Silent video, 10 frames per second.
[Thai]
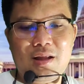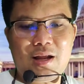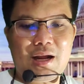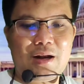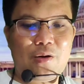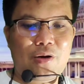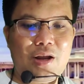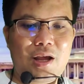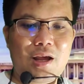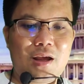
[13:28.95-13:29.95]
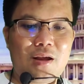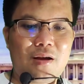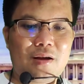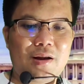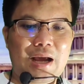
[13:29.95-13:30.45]
ดังนั้นคนที่
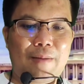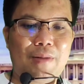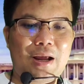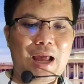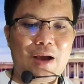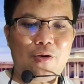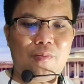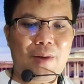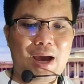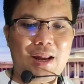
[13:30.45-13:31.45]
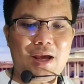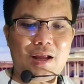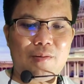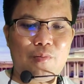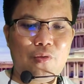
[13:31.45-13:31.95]
นำและร่างกฎหมายเนี่
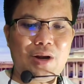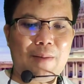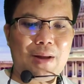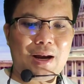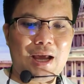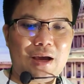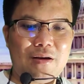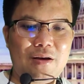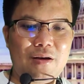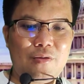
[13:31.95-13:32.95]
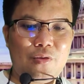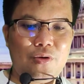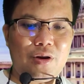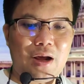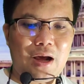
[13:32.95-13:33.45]
ย ผู้นำหลักๆคือคุณ